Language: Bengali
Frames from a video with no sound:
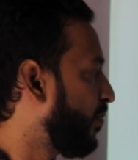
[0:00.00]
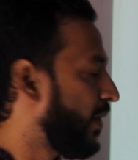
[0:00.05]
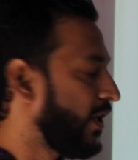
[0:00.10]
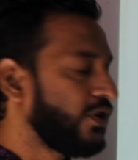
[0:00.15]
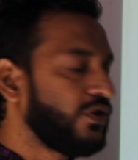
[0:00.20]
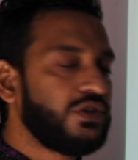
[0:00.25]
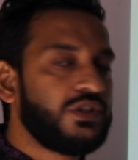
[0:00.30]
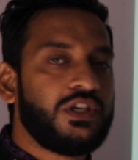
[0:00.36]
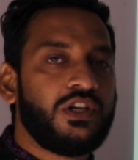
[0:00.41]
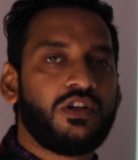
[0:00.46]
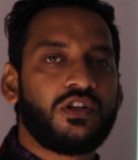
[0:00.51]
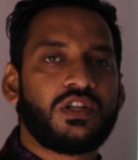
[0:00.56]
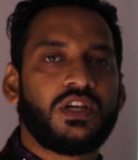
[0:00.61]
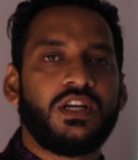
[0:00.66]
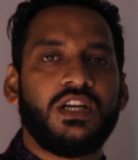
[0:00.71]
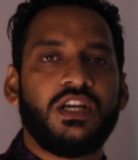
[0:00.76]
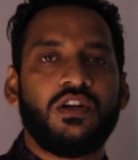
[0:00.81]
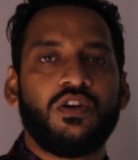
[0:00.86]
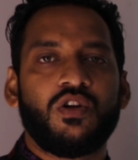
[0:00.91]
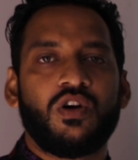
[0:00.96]
উৎপাদনশীলতা
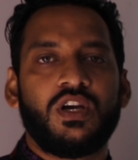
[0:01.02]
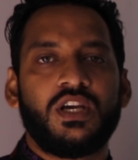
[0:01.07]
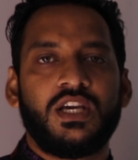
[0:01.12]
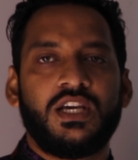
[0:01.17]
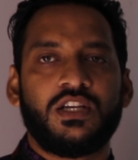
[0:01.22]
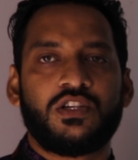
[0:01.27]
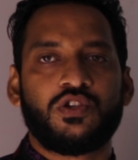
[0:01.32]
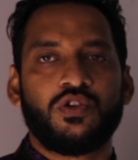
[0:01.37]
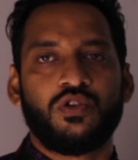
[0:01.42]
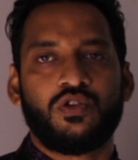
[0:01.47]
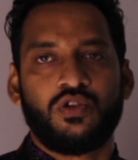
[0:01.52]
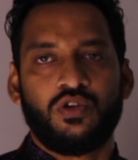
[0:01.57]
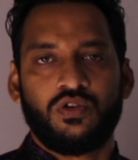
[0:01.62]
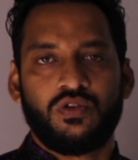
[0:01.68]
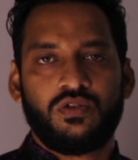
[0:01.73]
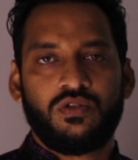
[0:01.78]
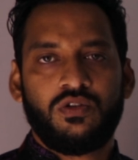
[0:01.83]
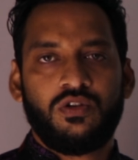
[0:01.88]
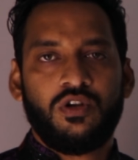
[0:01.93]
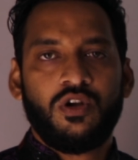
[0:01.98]
নির্ণয় এর সূত্র
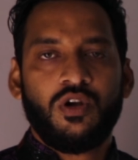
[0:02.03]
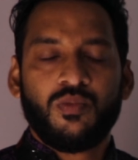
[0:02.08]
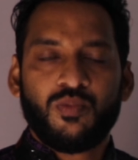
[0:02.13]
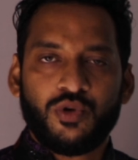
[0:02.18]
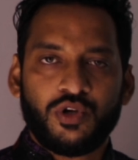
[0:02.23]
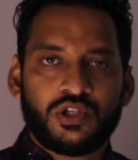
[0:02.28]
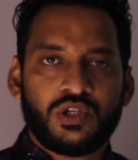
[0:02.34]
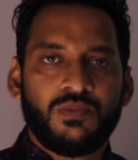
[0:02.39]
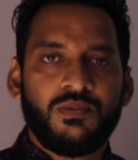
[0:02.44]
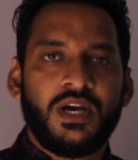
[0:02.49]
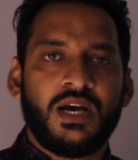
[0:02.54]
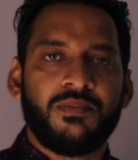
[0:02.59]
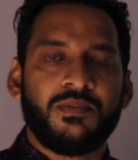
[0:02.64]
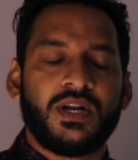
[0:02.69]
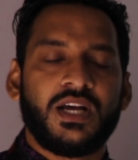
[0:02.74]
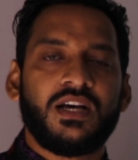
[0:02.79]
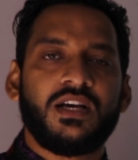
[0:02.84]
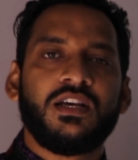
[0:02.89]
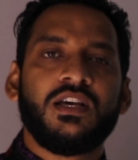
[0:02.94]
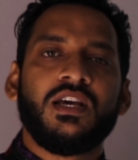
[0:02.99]
প্রথমে
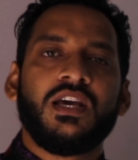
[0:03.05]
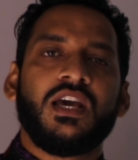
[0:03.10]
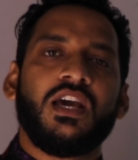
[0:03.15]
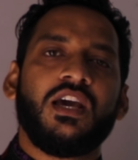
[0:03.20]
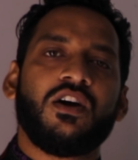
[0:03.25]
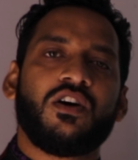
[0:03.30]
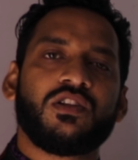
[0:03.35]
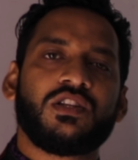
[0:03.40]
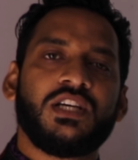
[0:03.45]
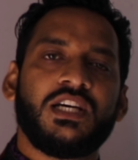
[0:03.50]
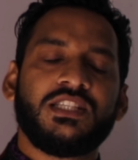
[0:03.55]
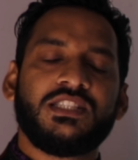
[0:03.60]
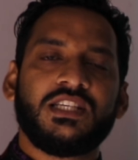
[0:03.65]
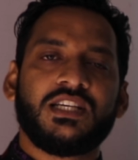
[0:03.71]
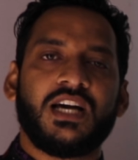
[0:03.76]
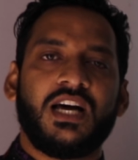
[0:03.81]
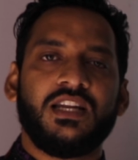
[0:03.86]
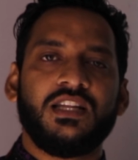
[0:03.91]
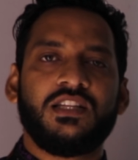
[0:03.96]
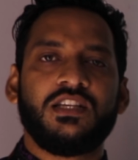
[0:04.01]
আমরা এই অধ্যায়ে যে
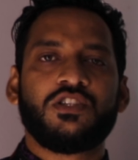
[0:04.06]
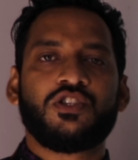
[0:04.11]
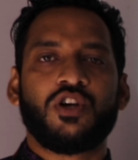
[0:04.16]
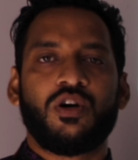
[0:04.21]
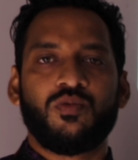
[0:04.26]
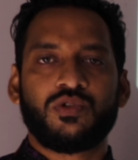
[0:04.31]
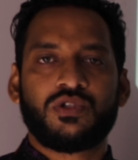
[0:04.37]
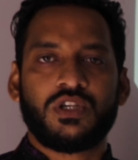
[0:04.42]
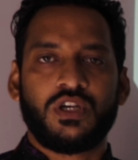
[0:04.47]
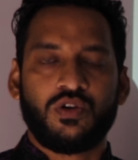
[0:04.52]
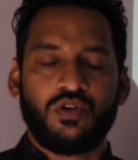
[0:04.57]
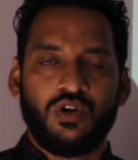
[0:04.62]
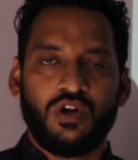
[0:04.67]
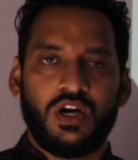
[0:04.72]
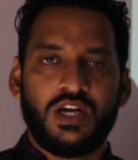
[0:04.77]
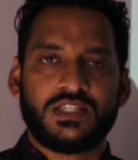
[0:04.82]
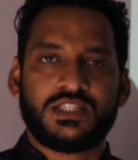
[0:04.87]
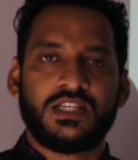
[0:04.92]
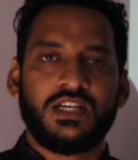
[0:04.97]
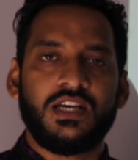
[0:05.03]
গাণিতিক সমস্যাগুলো
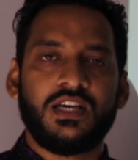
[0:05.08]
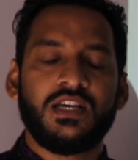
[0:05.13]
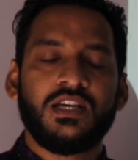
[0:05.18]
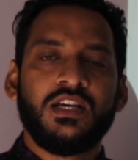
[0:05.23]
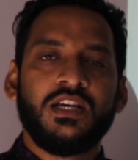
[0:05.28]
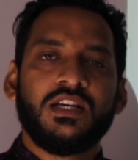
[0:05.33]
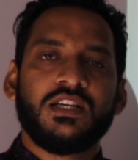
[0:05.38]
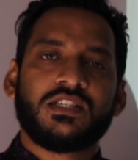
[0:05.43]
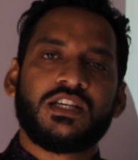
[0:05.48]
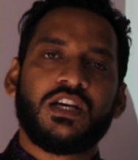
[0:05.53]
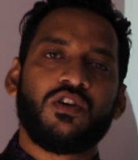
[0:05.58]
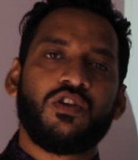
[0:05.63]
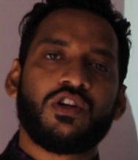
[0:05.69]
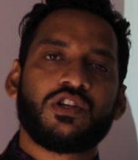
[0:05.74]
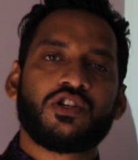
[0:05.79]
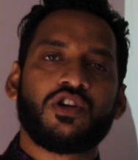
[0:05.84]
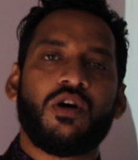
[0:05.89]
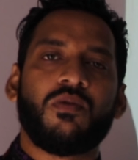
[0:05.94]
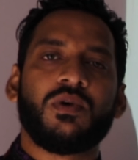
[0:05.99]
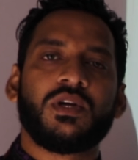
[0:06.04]
আছে সেগুলো
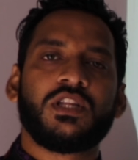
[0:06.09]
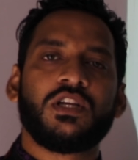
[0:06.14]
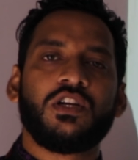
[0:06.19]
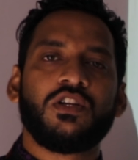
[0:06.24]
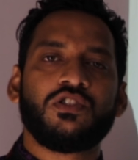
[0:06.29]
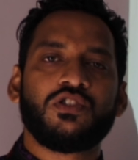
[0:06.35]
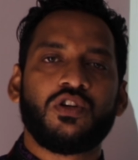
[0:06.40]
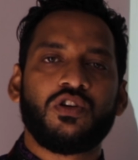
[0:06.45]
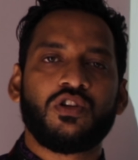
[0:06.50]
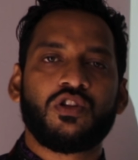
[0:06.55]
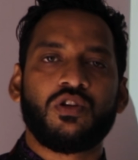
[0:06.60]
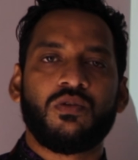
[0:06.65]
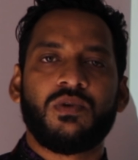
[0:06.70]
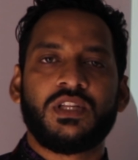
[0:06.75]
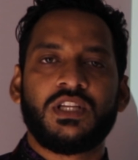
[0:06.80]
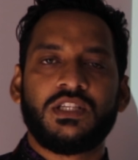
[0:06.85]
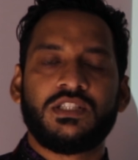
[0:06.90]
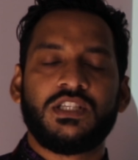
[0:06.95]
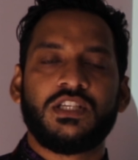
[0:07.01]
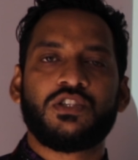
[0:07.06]
সমাধানের জন্য
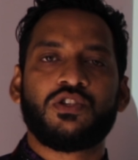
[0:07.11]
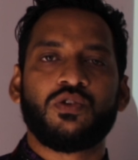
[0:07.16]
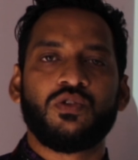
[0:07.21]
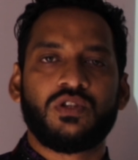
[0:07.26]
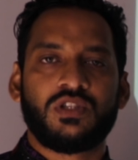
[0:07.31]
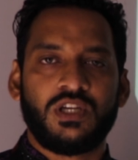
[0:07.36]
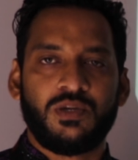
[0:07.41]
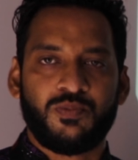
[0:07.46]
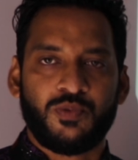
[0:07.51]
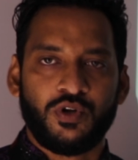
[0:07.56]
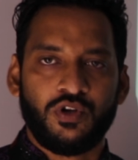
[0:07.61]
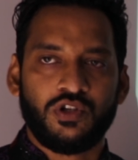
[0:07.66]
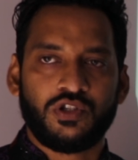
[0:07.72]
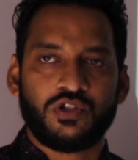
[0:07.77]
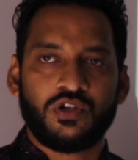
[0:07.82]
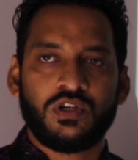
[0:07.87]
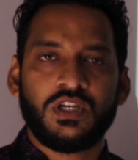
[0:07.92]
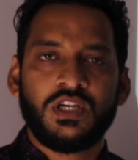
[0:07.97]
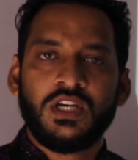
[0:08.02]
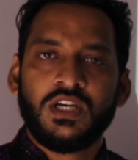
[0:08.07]
তোমাদের যে সূত্রের
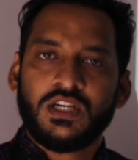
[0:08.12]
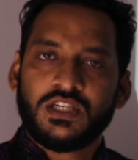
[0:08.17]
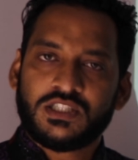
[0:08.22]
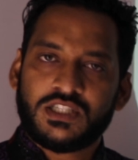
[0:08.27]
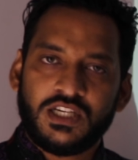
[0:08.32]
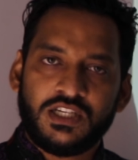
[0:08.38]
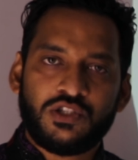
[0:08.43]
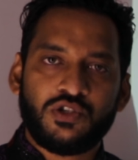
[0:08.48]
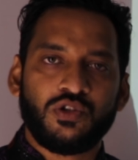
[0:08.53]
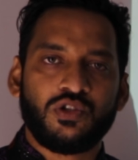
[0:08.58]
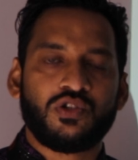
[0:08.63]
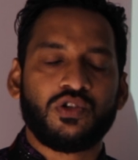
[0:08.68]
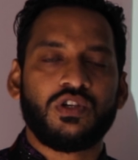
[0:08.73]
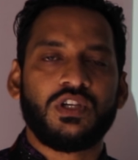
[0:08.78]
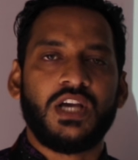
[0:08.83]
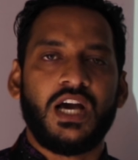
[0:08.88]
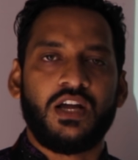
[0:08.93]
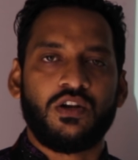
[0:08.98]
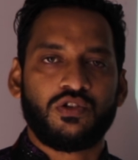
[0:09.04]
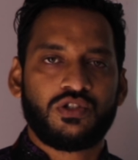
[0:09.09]
প্রয়োজন সেই সূত্র
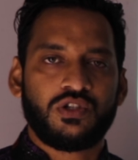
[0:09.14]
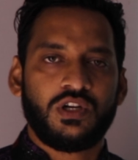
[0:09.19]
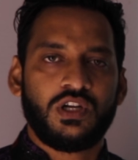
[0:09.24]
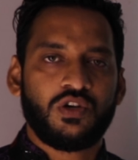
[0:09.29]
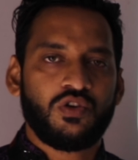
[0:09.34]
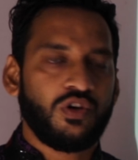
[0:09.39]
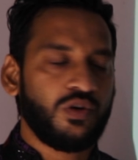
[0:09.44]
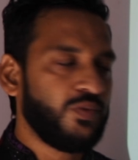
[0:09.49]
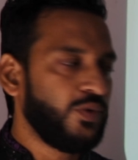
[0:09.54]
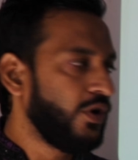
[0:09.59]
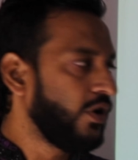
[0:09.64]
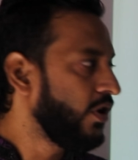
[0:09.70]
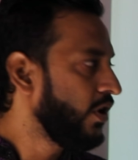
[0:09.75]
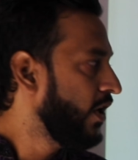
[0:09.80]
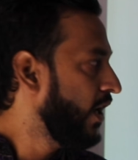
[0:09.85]
নিয়ে আলোচনা করব